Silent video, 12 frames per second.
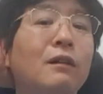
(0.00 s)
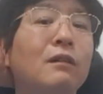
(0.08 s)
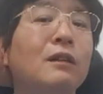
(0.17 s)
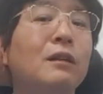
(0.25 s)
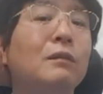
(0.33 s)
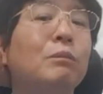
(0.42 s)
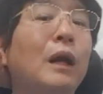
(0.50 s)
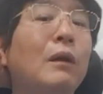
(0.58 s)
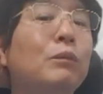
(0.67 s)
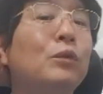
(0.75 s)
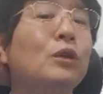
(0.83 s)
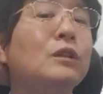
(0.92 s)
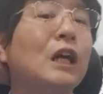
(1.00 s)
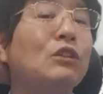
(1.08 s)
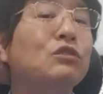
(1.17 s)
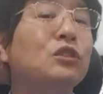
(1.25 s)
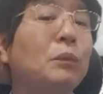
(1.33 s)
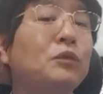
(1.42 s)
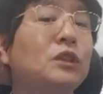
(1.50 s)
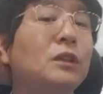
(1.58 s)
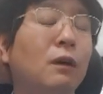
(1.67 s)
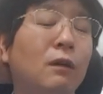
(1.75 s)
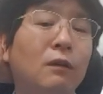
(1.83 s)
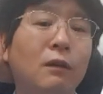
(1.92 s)
근데 발목을 자주
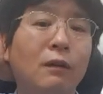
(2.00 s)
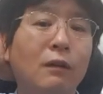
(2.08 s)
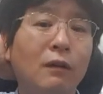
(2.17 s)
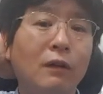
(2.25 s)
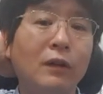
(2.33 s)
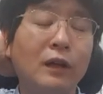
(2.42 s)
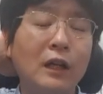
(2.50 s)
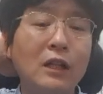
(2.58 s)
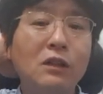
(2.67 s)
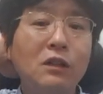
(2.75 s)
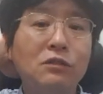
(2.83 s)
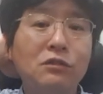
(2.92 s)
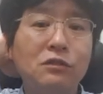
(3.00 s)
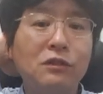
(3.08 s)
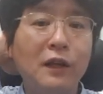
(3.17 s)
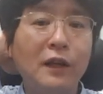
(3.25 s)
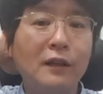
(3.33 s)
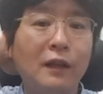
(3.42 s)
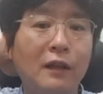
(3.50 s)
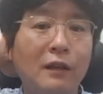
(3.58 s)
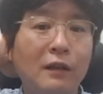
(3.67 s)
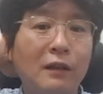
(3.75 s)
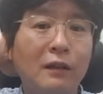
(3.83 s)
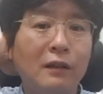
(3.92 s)
접질러, 인대수술을 해야 돼,
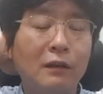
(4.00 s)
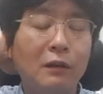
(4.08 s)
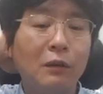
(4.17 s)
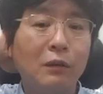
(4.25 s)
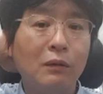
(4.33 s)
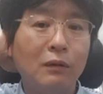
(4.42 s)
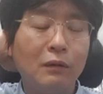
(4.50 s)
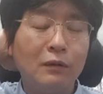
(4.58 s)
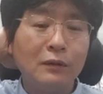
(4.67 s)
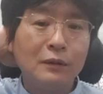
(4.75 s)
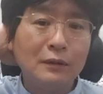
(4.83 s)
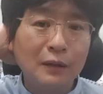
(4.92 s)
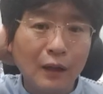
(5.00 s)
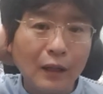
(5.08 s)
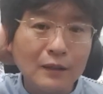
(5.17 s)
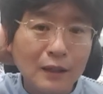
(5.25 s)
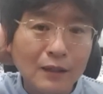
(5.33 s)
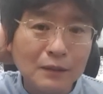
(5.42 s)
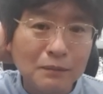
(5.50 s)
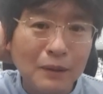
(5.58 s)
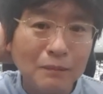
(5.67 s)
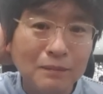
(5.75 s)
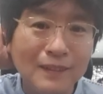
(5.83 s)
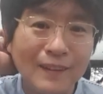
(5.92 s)
어 그럼 그때 같이 하시면
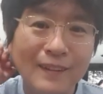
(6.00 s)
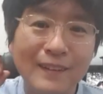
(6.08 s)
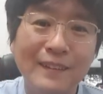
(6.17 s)
됩니다.